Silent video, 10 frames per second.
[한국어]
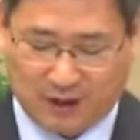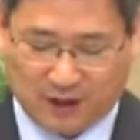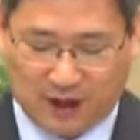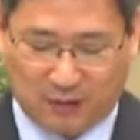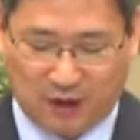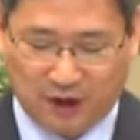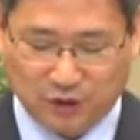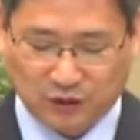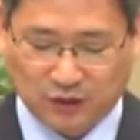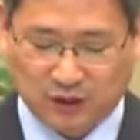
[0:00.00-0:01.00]
아말렉
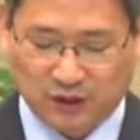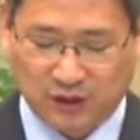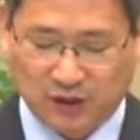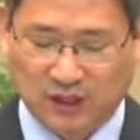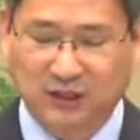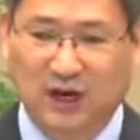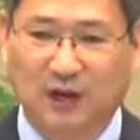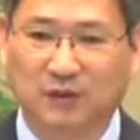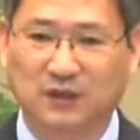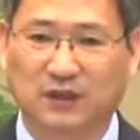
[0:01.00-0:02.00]
족속은 이스라엘
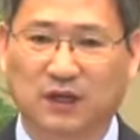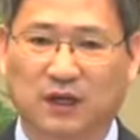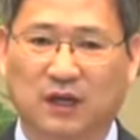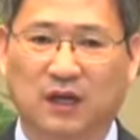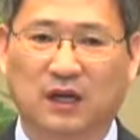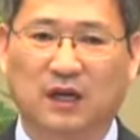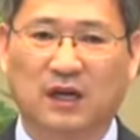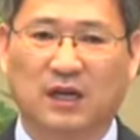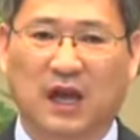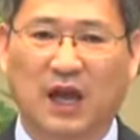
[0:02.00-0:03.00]
백성들이
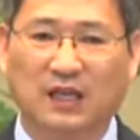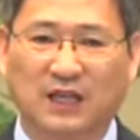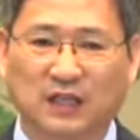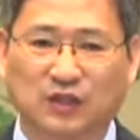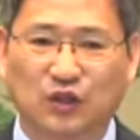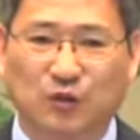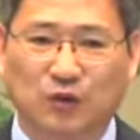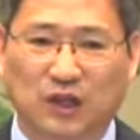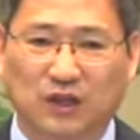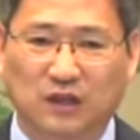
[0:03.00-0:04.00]
예상치도
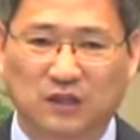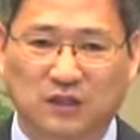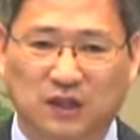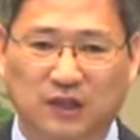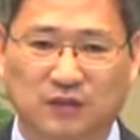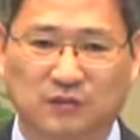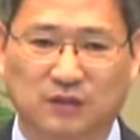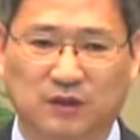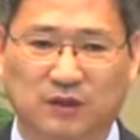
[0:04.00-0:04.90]
못했던 적이었습니다.